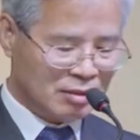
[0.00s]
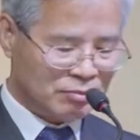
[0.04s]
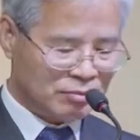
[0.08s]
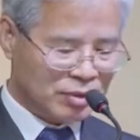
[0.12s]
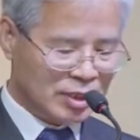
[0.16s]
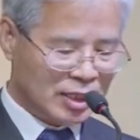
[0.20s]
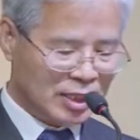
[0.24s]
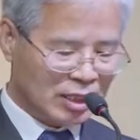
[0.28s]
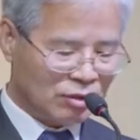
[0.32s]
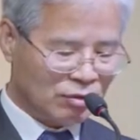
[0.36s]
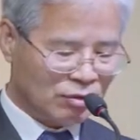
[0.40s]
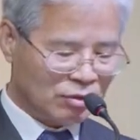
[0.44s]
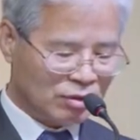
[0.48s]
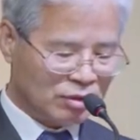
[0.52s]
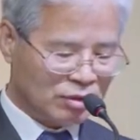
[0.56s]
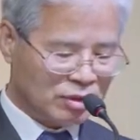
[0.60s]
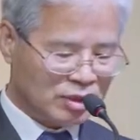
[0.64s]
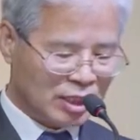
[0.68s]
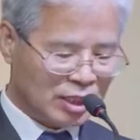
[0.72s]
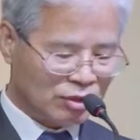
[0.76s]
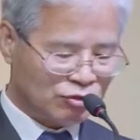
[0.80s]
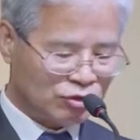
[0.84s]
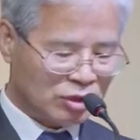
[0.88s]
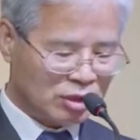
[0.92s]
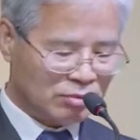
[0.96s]
빌라도는
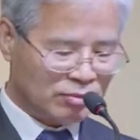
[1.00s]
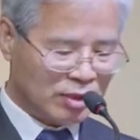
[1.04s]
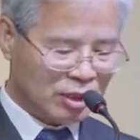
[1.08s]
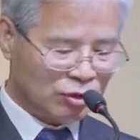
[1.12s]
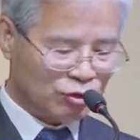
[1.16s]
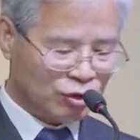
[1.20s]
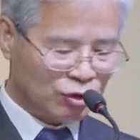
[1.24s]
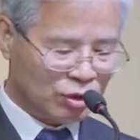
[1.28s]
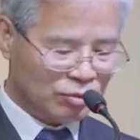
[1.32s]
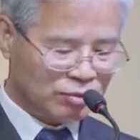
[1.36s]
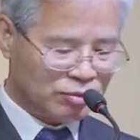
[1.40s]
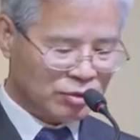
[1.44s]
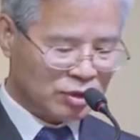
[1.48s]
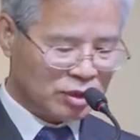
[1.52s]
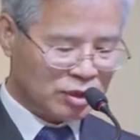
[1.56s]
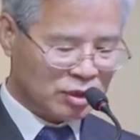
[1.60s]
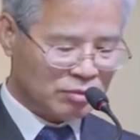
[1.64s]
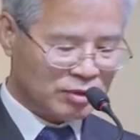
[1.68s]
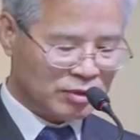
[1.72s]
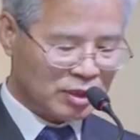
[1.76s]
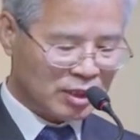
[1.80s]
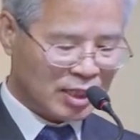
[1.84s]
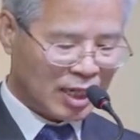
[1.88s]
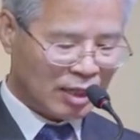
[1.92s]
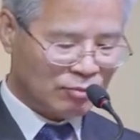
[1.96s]
예수님의 죄
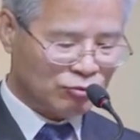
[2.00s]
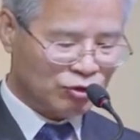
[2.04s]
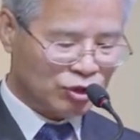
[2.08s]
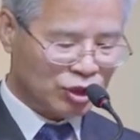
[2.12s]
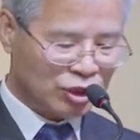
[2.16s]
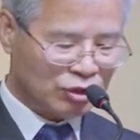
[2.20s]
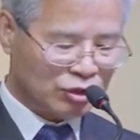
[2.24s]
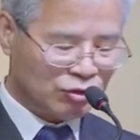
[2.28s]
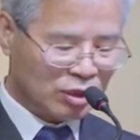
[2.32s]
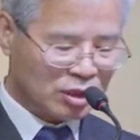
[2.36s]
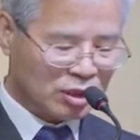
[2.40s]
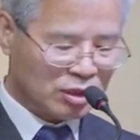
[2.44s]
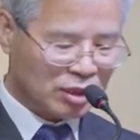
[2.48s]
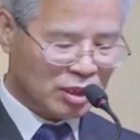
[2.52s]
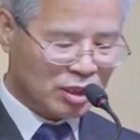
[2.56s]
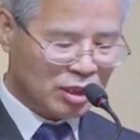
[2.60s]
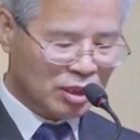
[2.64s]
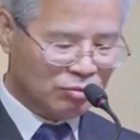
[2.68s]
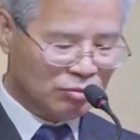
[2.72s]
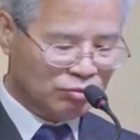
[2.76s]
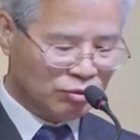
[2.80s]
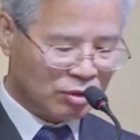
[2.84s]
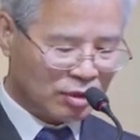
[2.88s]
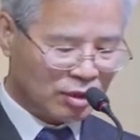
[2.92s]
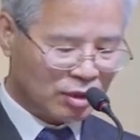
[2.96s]
없으심을 감추기 위해서
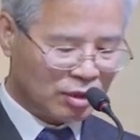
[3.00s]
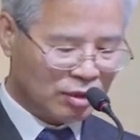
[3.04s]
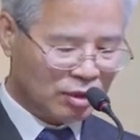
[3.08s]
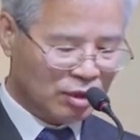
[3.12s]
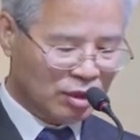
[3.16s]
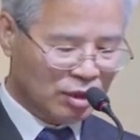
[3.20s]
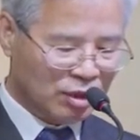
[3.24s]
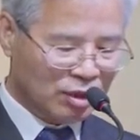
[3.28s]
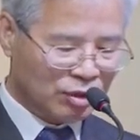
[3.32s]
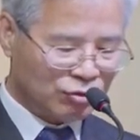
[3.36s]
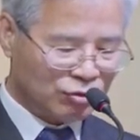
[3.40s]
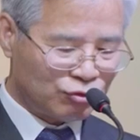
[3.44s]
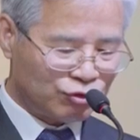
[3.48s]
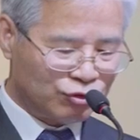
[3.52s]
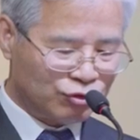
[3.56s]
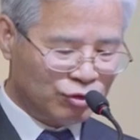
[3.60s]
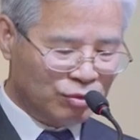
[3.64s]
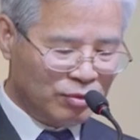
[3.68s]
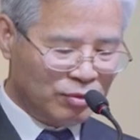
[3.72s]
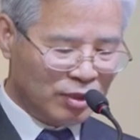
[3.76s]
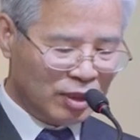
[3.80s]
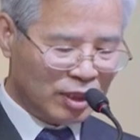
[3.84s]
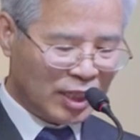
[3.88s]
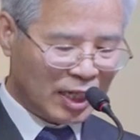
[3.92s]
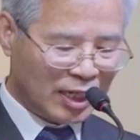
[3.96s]
일부러 두
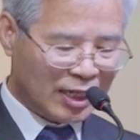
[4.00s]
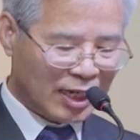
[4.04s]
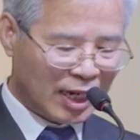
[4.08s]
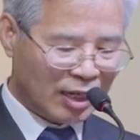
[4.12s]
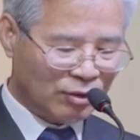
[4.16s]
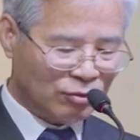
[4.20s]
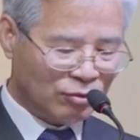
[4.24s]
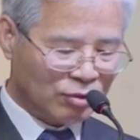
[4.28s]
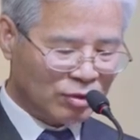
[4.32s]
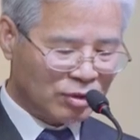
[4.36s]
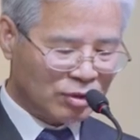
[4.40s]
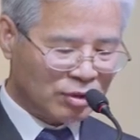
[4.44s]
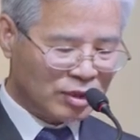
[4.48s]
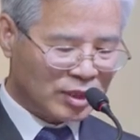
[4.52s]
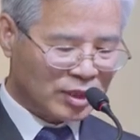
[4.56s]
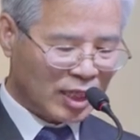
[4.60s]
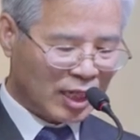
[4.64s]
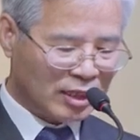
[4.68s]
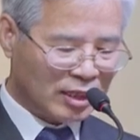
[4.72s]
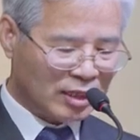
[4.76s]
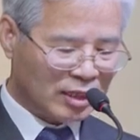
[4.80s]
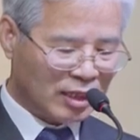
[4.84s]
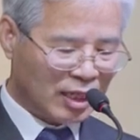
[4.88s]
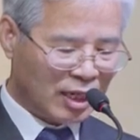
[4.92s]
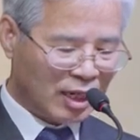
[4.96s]
명의 강도들
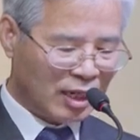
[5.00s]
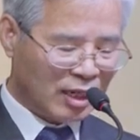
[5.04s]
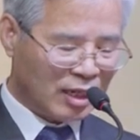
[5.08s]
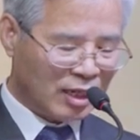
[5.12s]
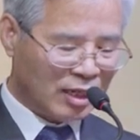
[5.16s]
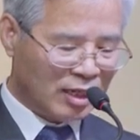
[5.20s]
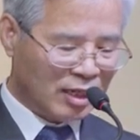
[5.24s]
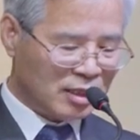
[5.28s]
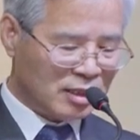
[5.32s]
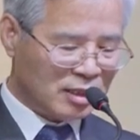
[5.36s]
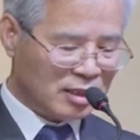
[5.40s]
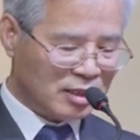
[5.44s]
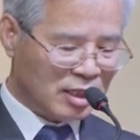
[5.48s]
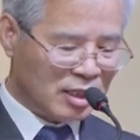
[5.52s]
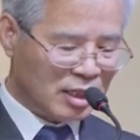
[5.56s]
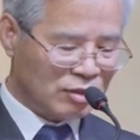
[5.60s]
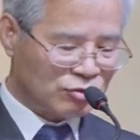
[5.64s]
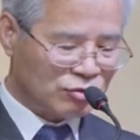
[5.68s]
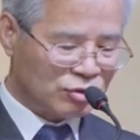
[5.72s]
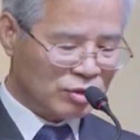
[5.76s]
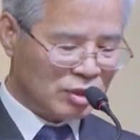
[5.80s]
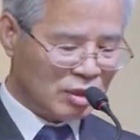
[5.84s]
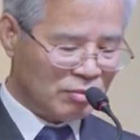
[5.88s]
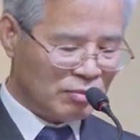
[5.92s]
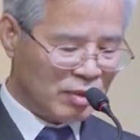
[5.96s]
사이에
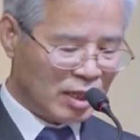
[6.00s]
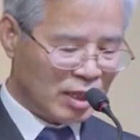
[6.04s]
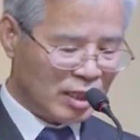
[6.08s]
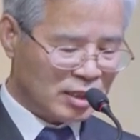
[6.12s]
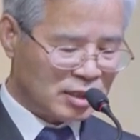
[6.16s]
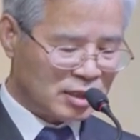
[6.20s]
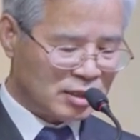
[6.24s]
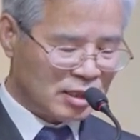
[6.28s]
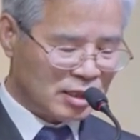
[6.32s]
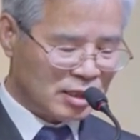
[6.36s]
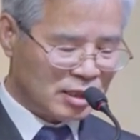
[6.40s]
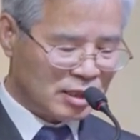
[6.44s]
예수님의